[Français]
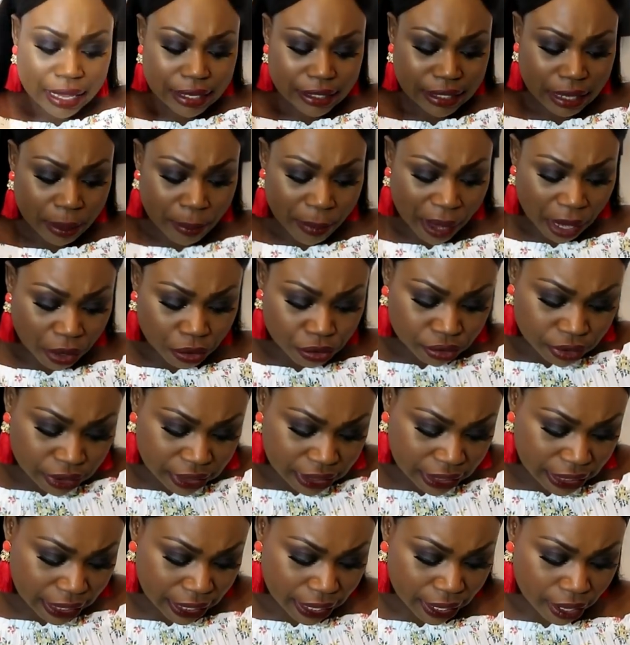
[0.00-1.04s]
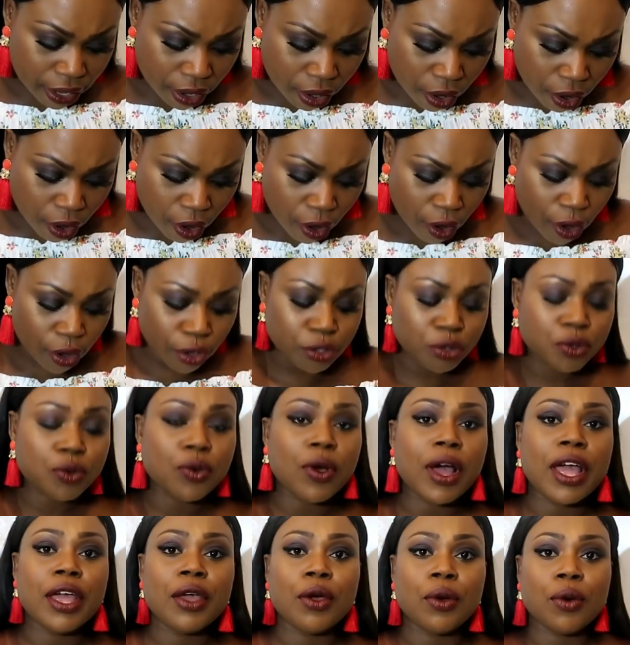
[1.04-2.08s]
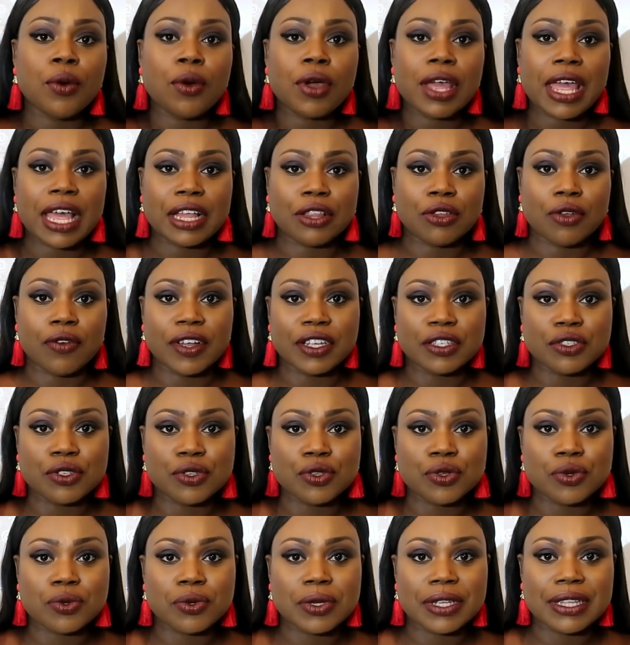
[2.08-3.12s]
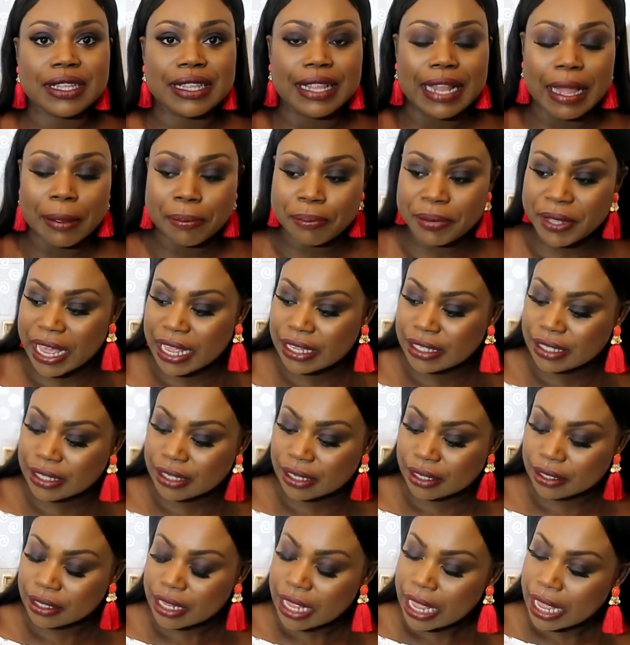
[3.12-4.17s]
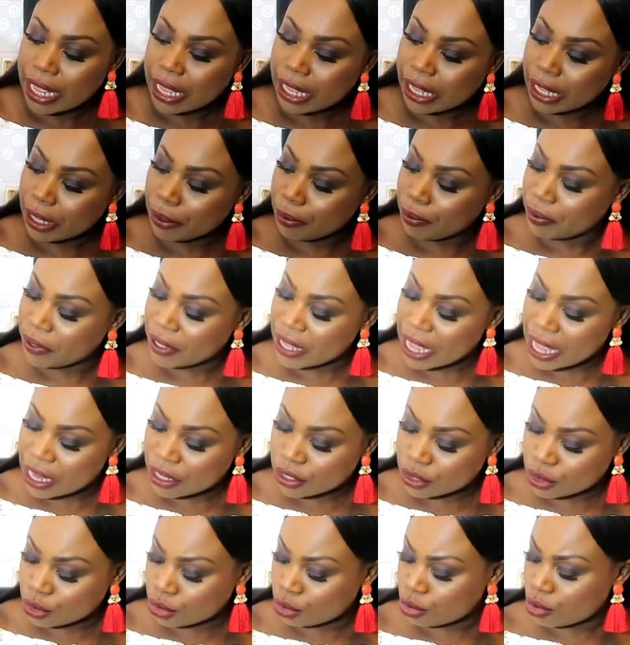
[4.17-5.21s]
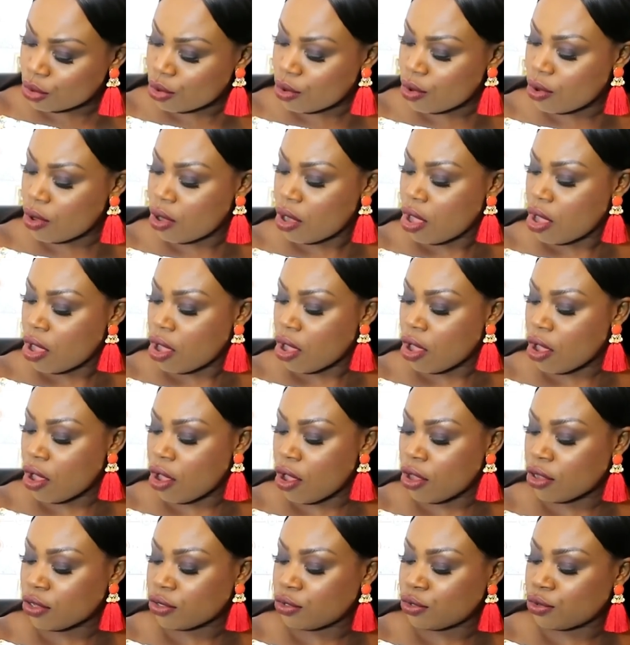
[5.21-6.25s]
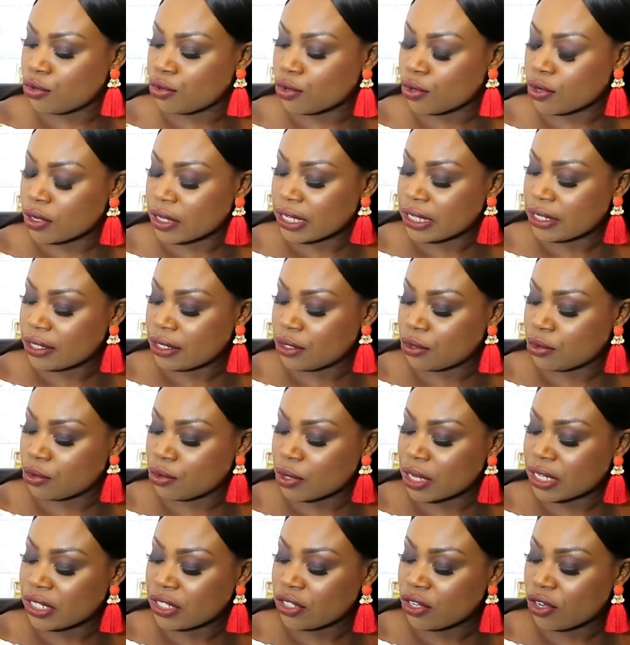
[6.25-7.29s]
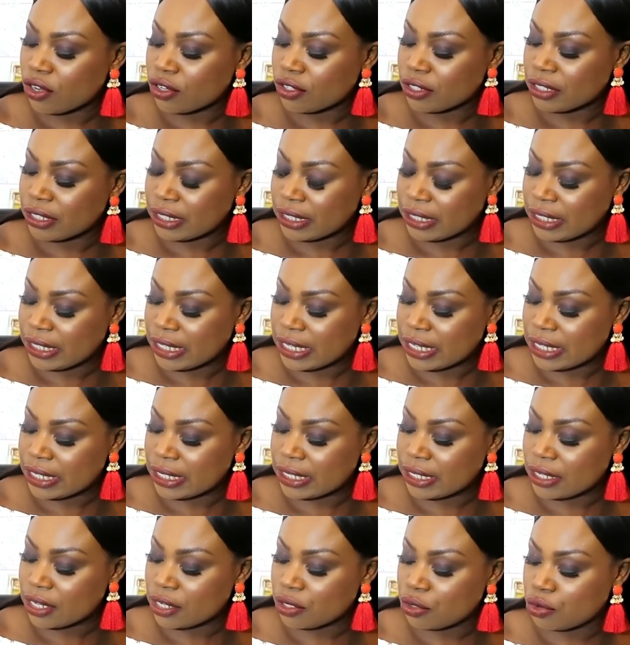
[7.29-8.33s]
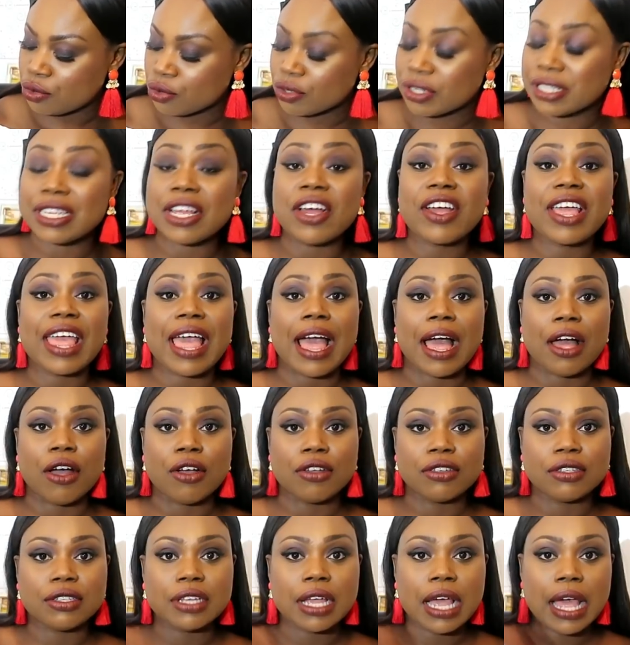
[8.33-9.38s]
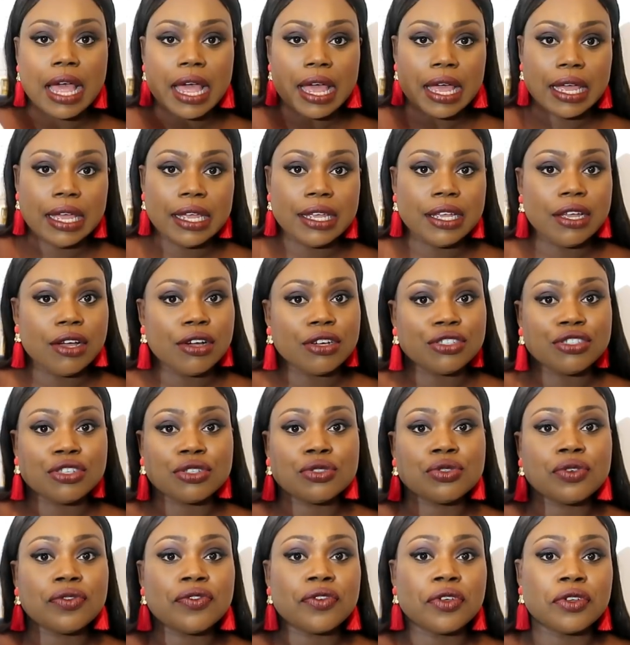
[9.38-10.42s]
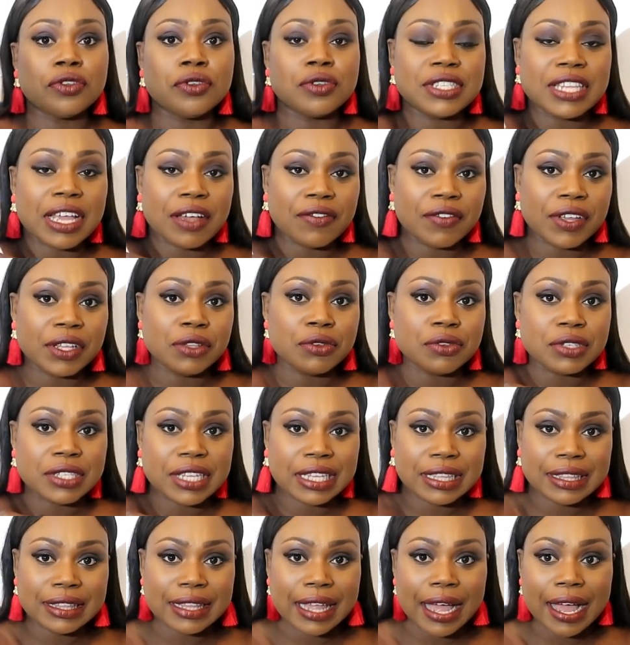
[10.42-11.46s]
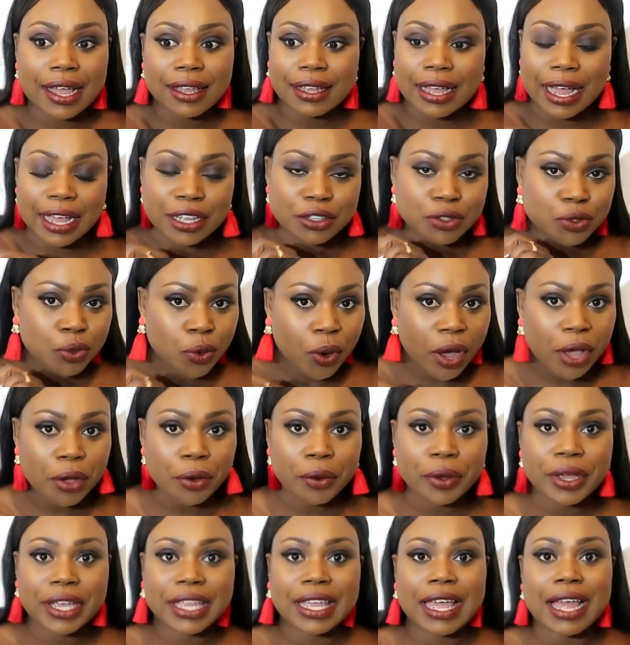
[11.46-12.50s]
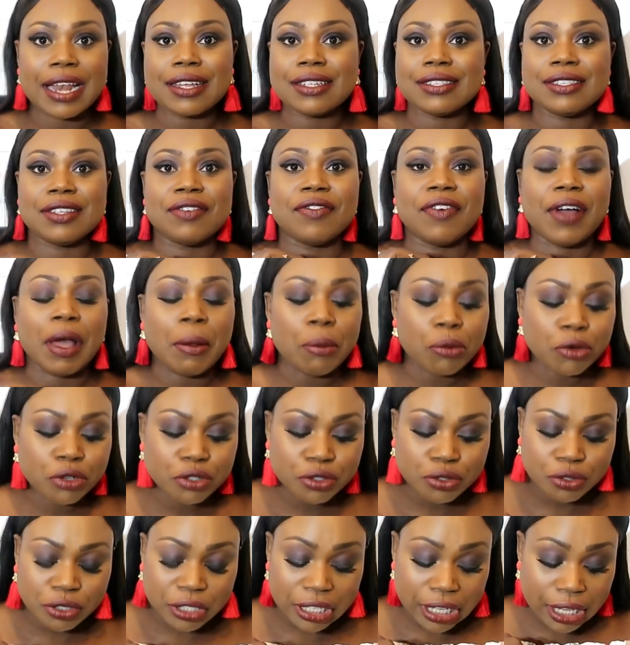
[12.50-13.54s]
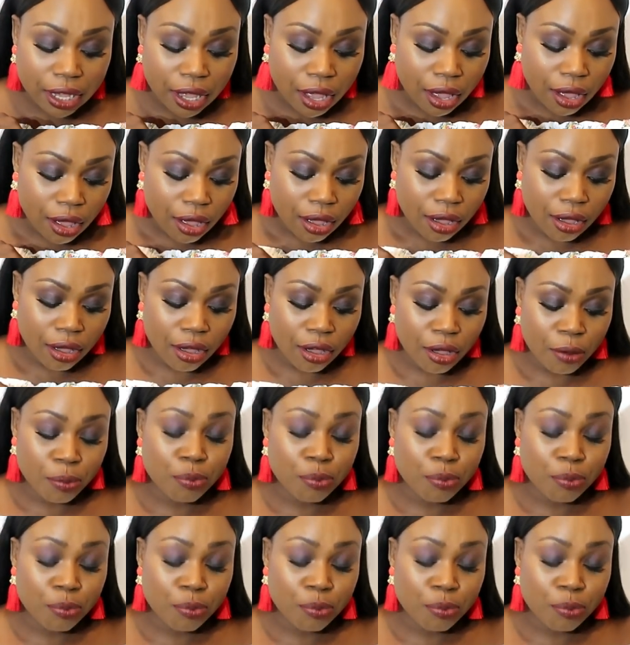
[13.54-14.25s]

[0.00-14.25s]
ça m'a coûté 3,98€ la pièce. Et puis elles sont euh, sur 70 sur 140 et euh, je trouve que de serviettes de cette taille à 3 euros et quelques c'est vraiment donné euh,